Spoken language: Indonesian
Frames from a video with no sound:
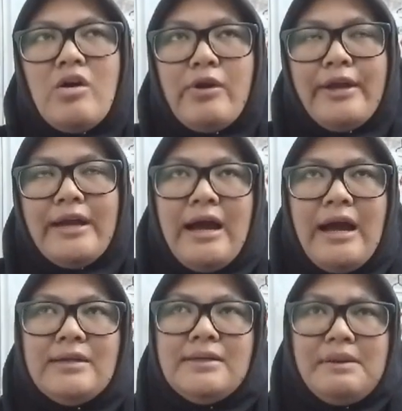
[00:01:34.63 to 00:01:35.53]
Oh ya,
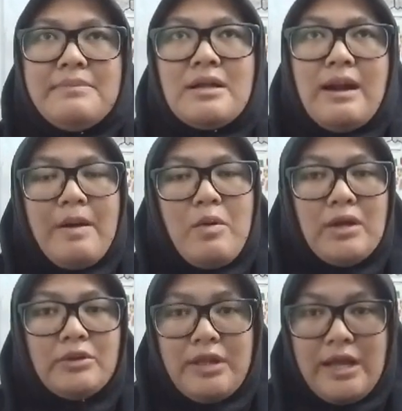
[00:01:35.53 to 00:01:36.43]
e, beberapa
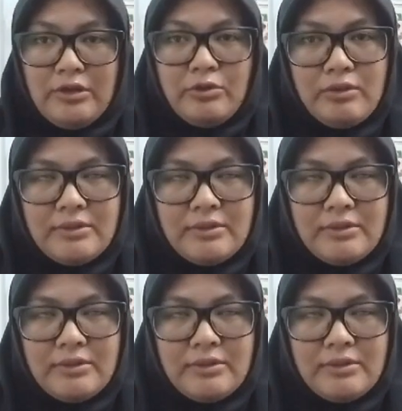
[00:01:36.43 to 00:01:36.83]
waktu lalu,